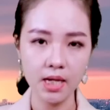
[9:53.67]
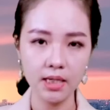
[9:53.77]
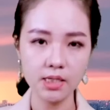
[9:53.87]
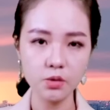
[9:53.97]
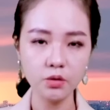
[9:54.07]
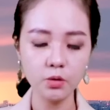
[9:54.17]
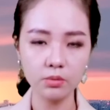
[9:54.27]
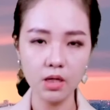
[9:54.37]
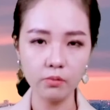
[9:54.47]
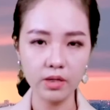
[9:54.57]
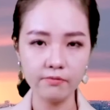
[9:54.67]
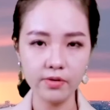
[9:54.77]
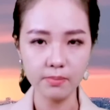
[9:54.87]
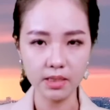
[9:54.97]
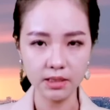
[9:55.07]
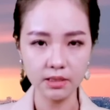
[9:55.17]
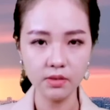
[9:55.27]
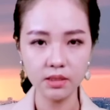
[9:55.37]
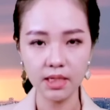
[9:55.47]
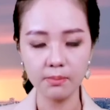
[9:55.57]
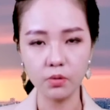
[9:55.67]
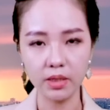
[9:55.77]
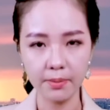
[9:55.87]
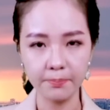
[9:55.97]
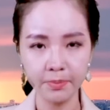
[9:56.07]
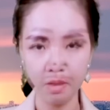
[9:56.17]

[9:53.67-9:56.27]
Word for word: lãi suất trúng thầu năm mươi chín phần trăm một năm.